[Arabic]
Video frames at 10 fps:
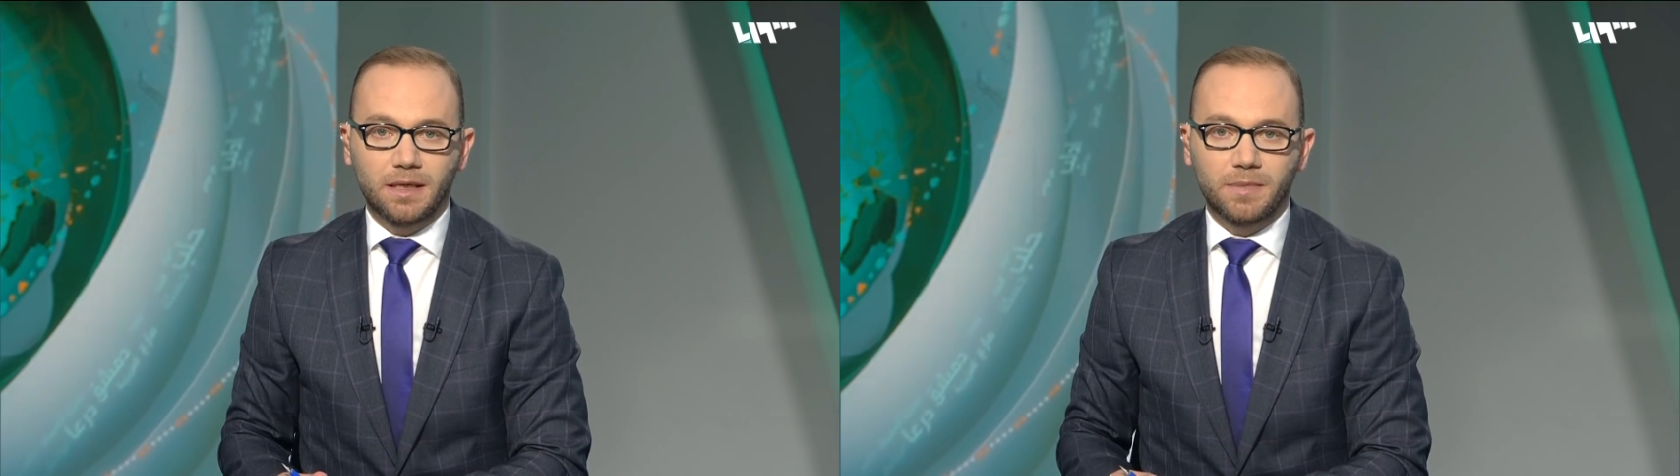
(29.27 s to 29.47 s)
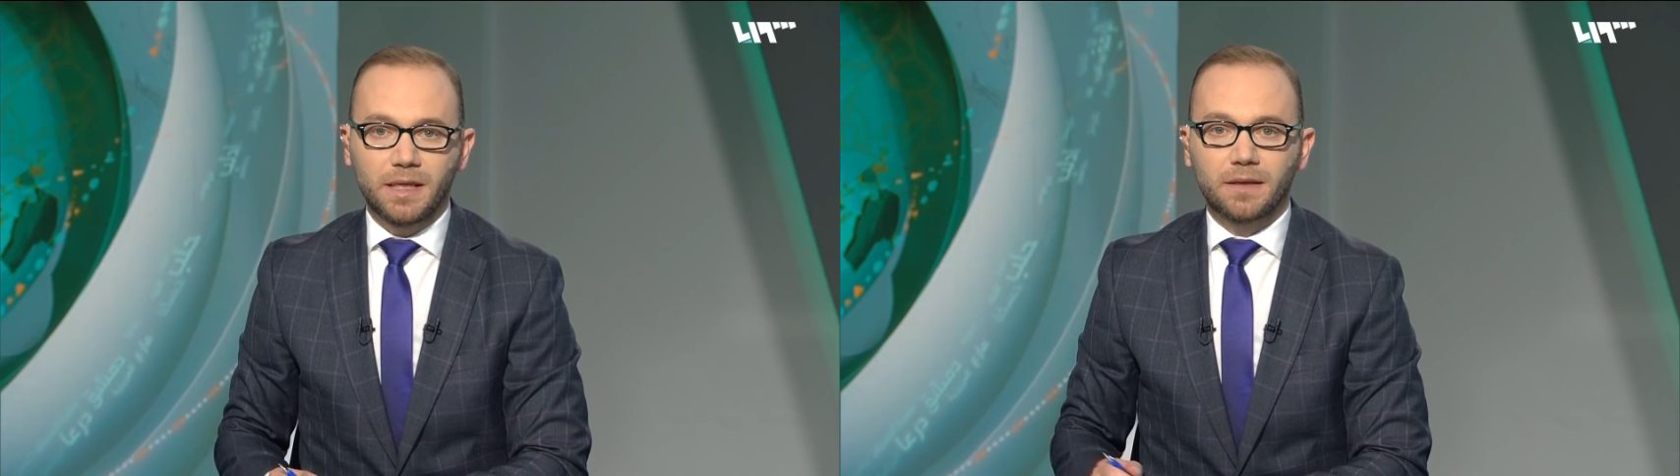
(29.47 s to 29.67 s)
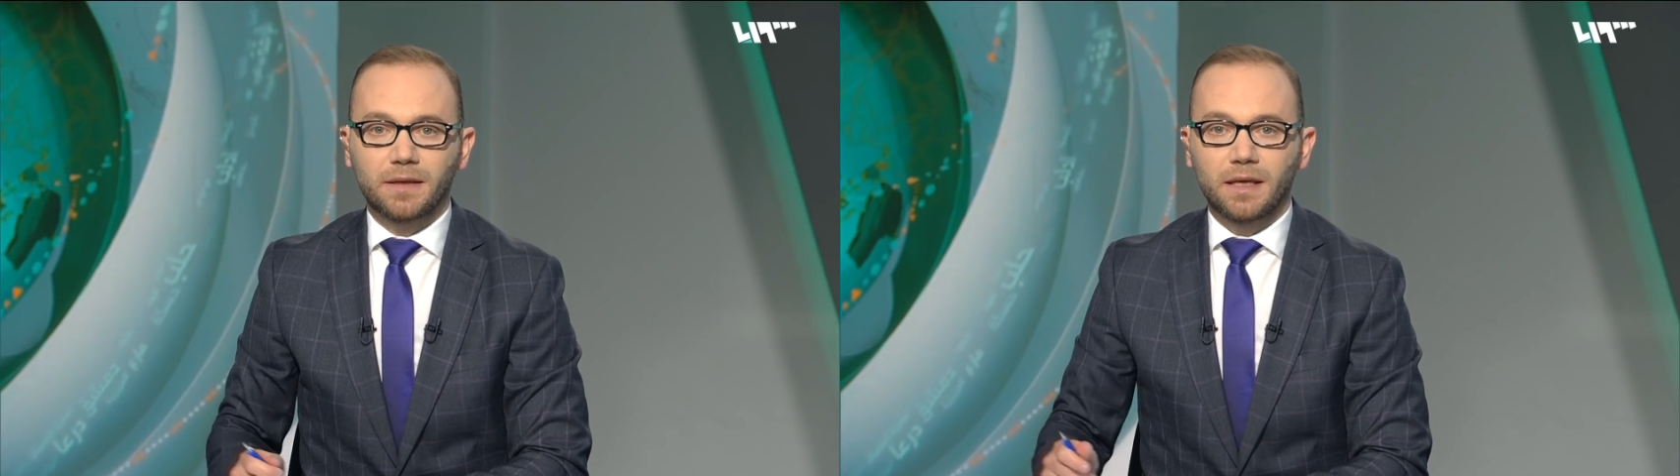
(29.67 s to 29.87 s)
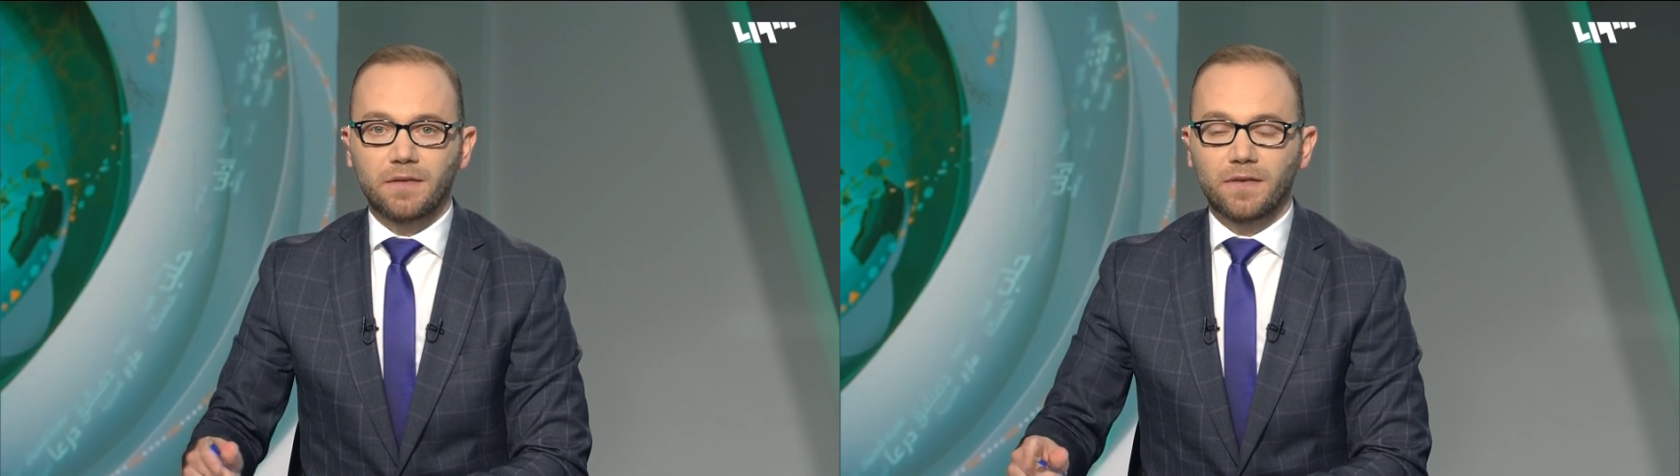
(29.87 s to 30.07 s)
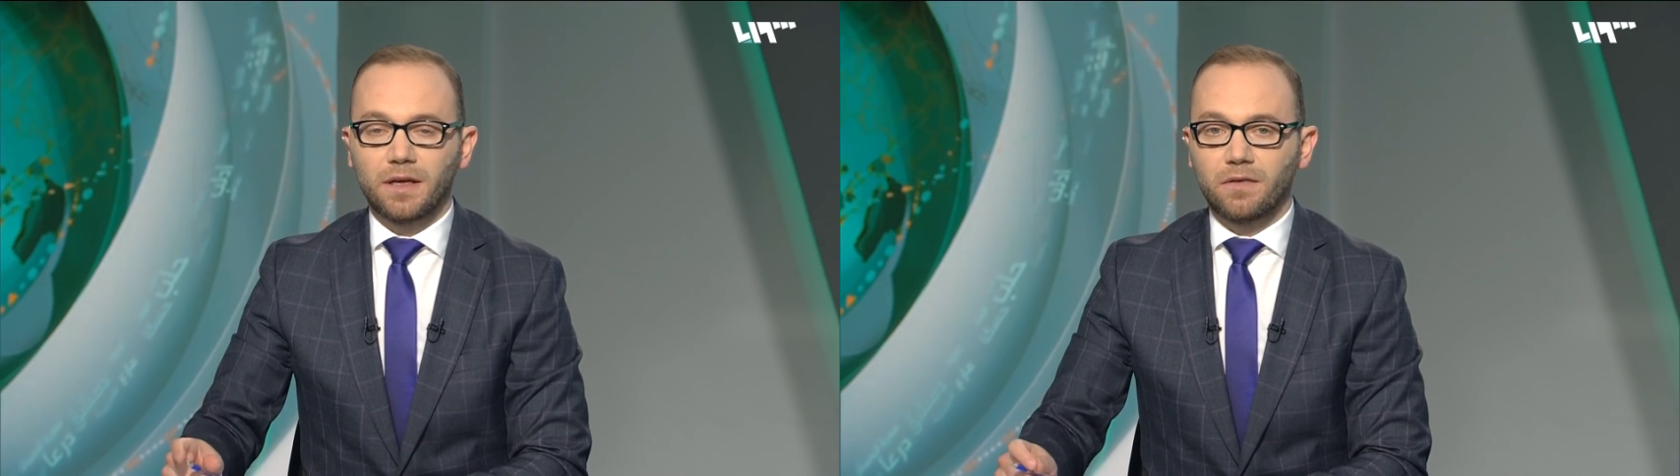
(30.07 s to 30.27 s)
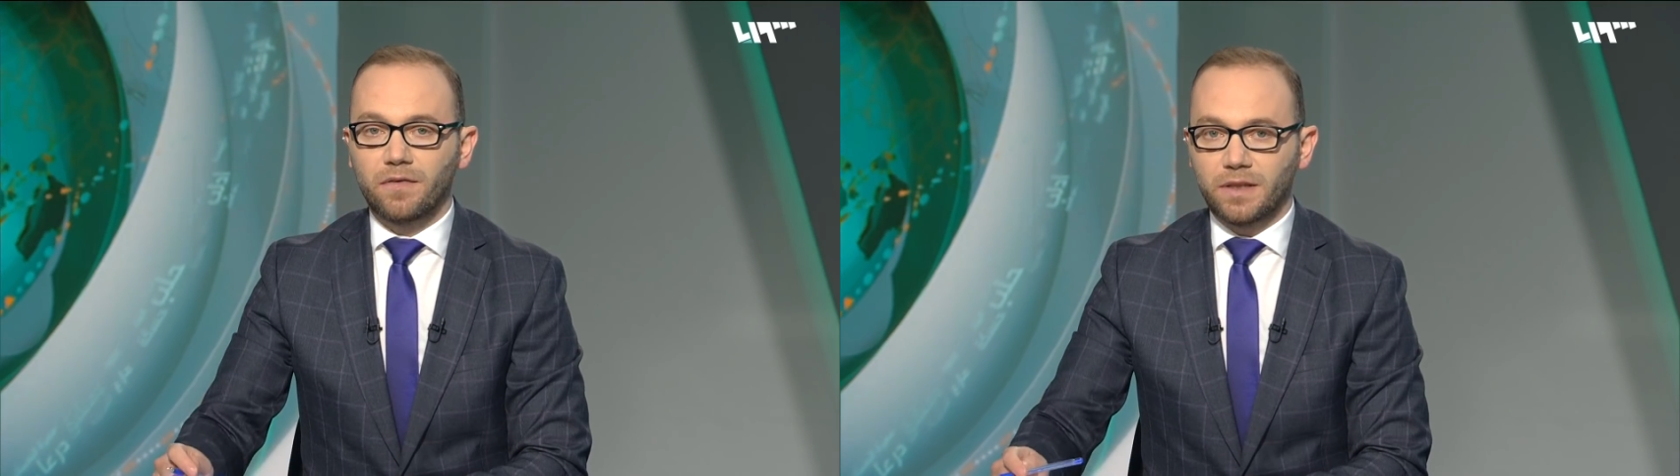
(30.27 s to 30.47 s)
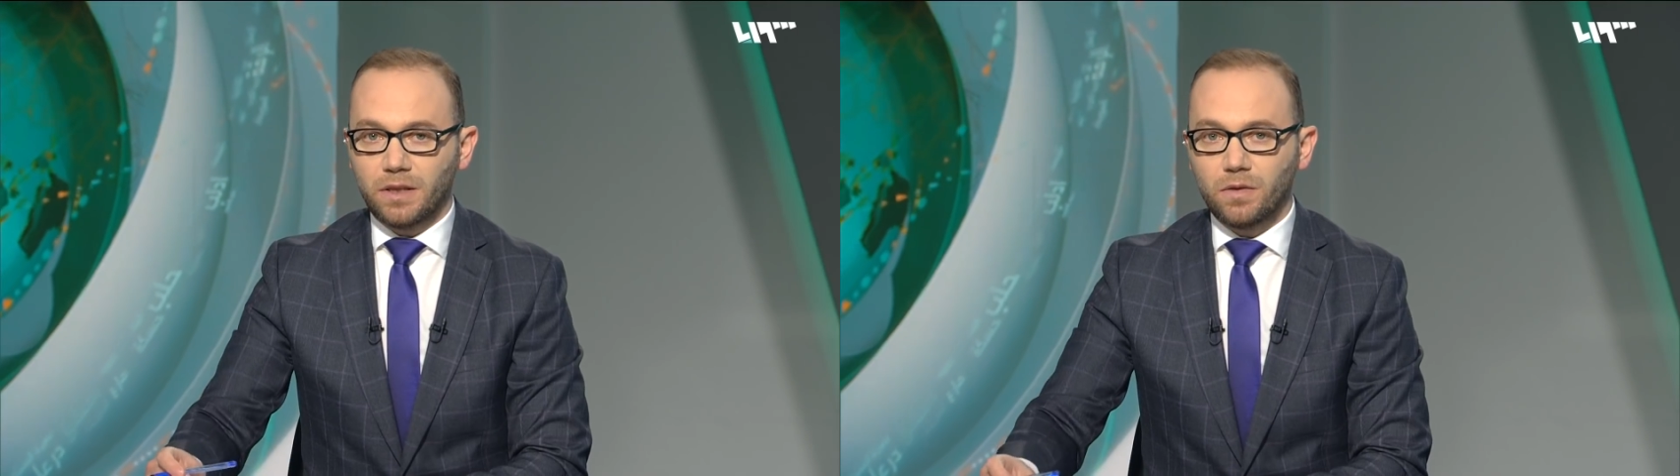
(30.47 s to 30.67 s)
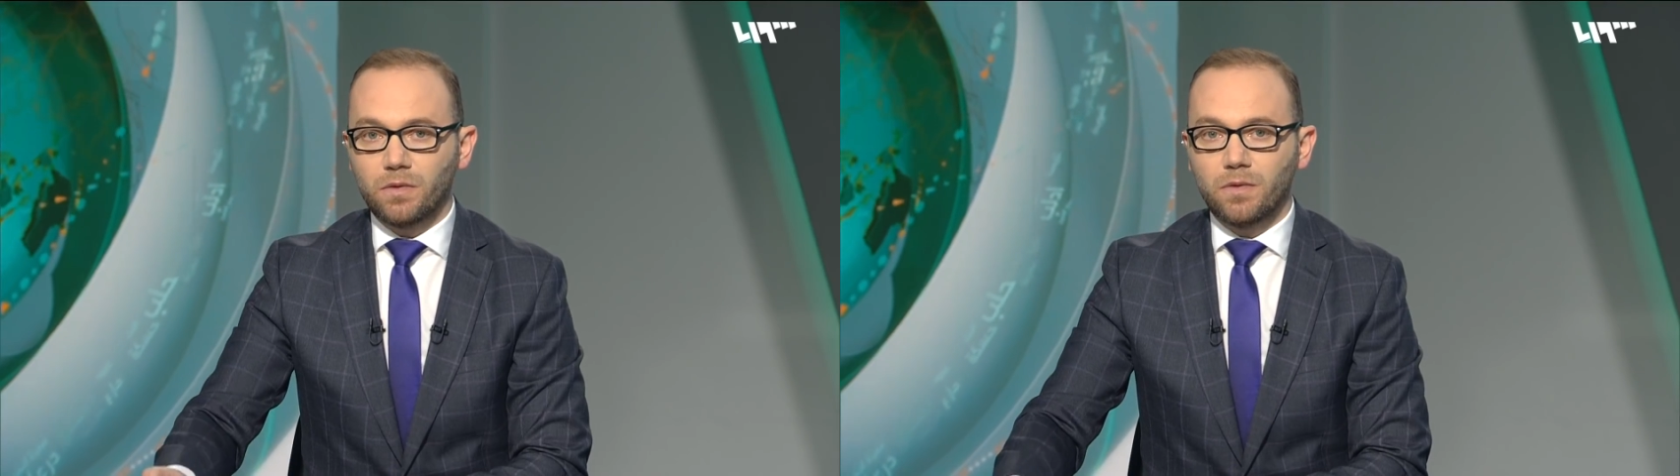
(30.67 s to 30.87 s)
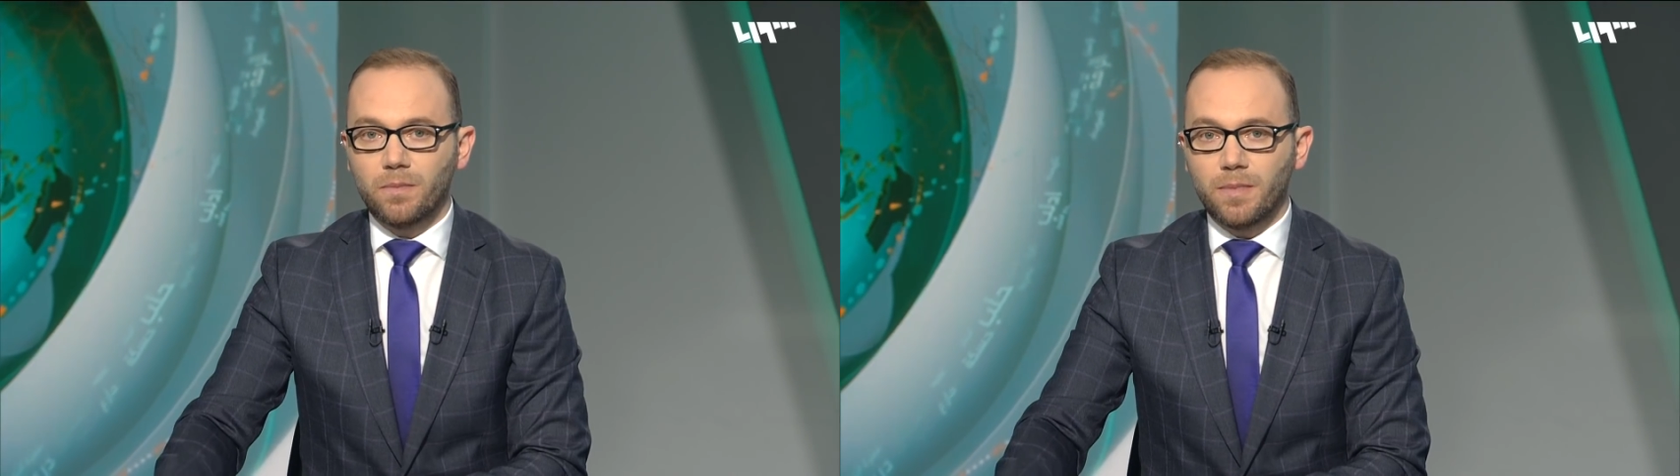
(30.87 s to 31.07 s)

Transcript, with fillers: أبناء الطائفة وفتح